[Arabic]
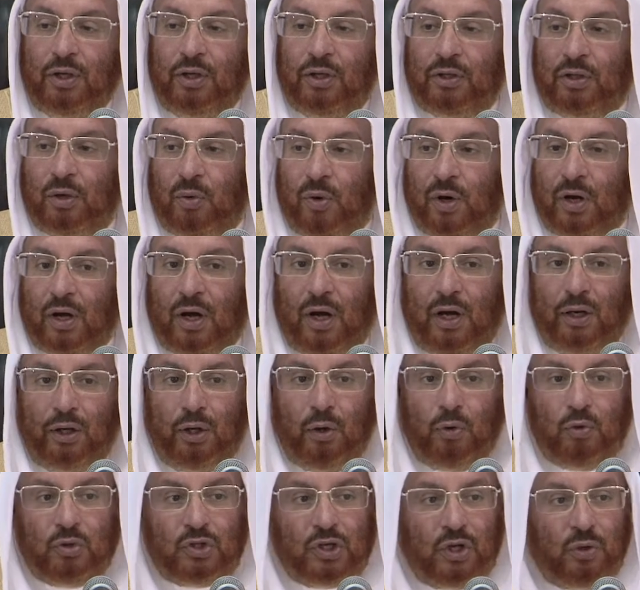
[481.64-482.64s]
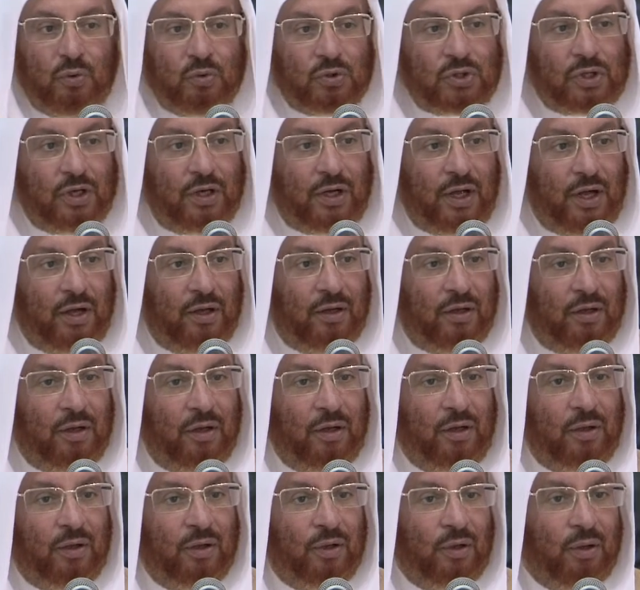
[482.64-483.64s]
يتوقع أنه سيوصل أهله
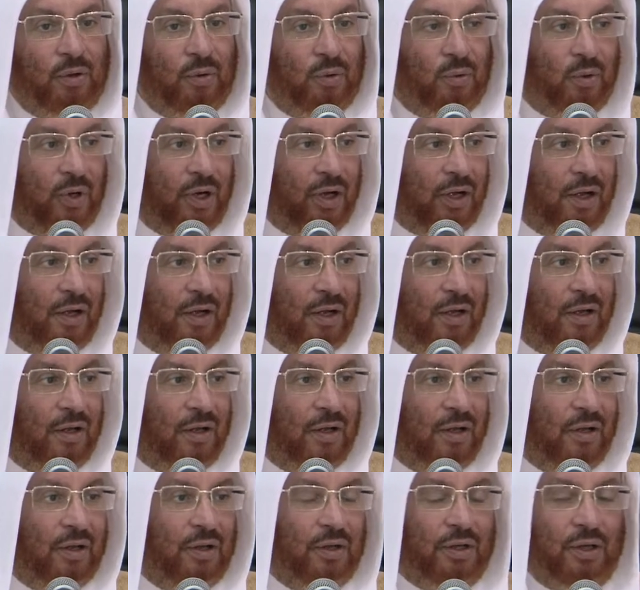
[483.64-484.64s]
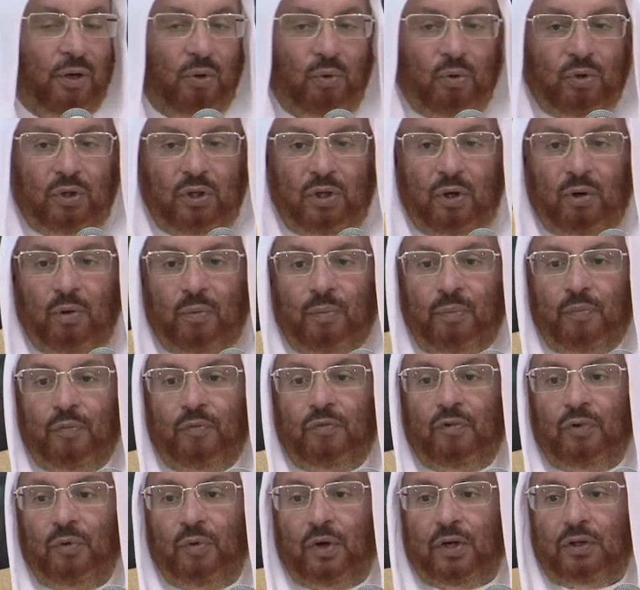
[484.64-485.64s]
ويعود لهم
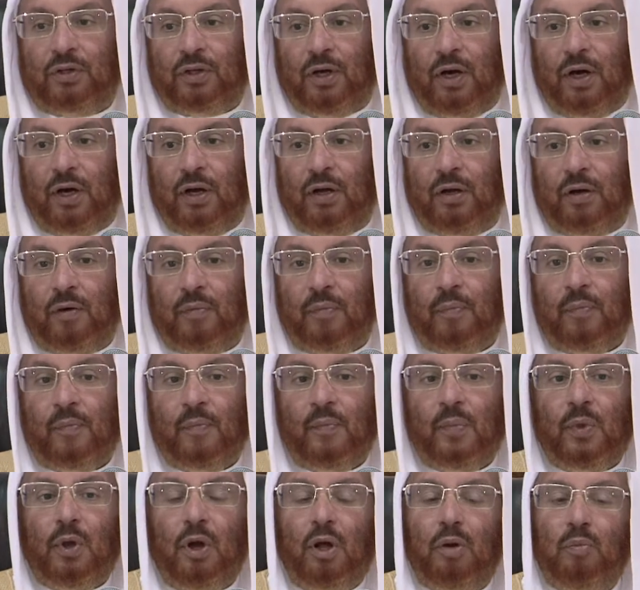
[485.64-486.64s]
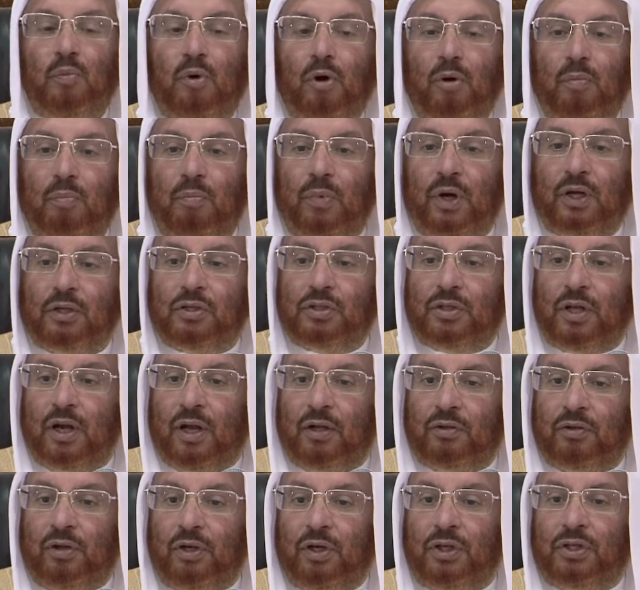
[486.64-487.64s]
في وقت آخر المهم بعد صلاة
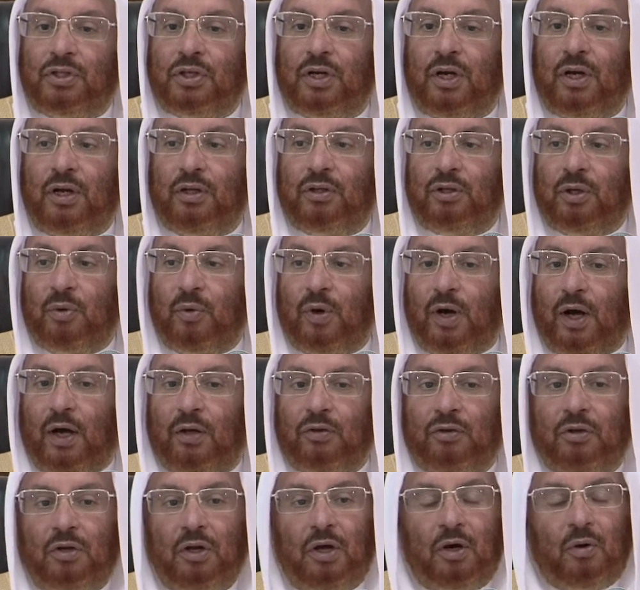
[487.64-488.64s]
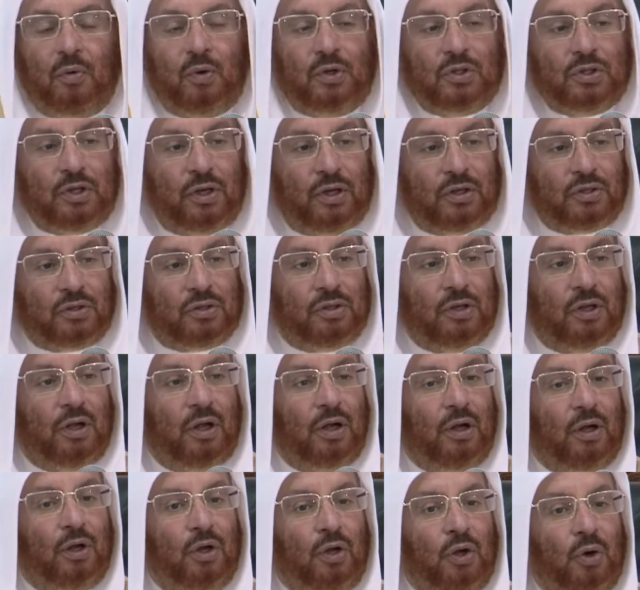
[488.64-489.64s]
العشاء تواعدنا وجلسنا
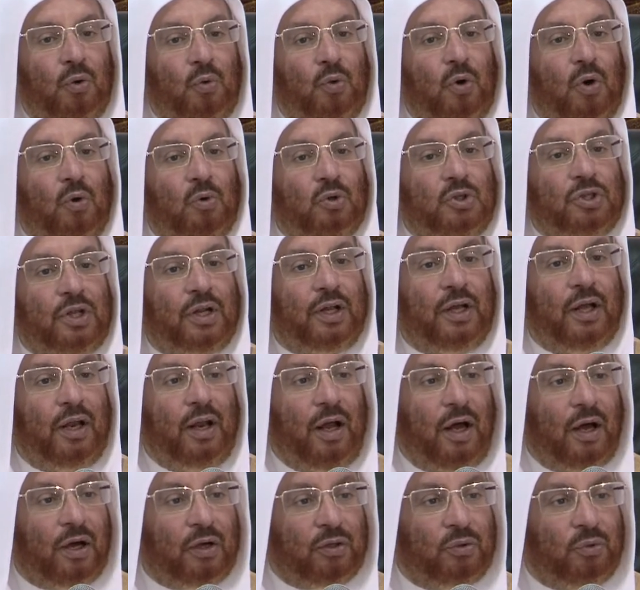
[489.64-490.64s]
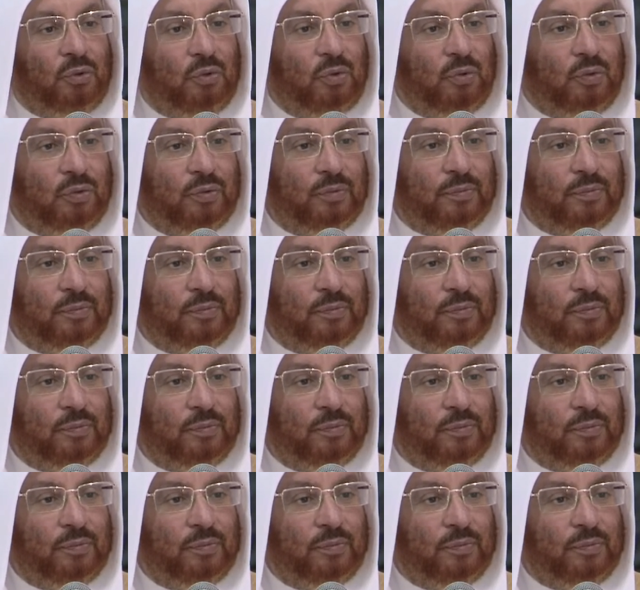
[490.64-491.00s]
وأجري العقد